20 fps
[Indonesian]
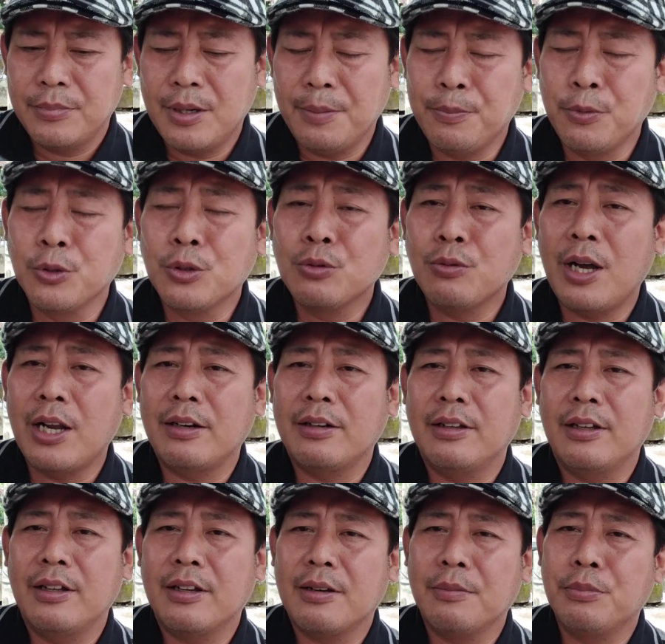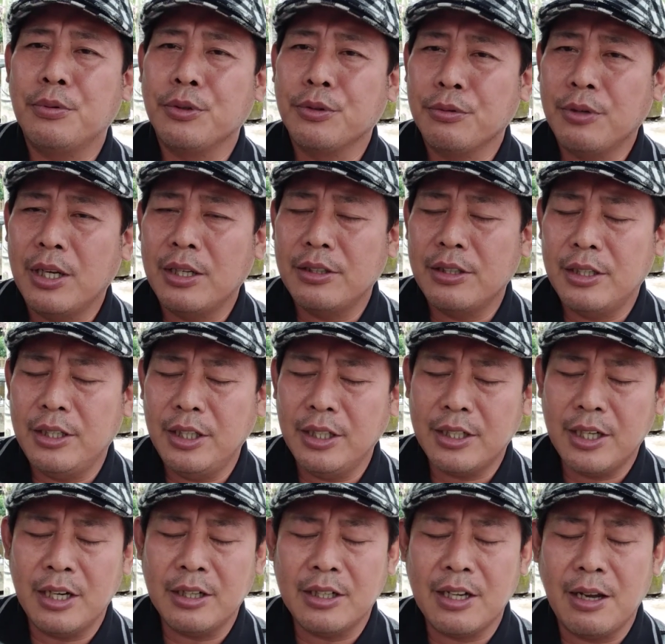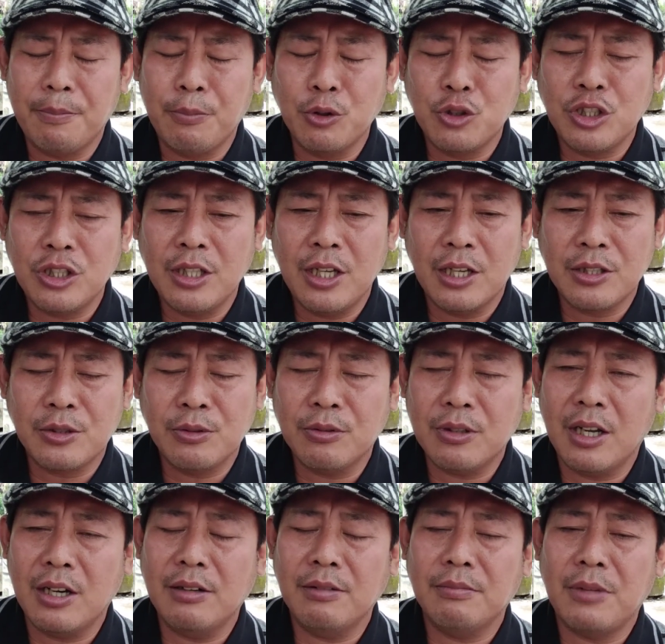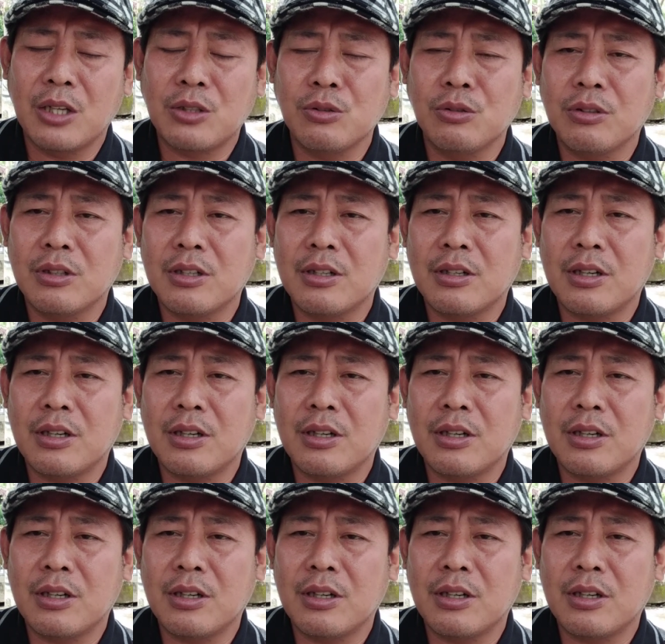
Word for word: kebutuhan ya kebutuhan jadi ikan gabus hias itu kan masuk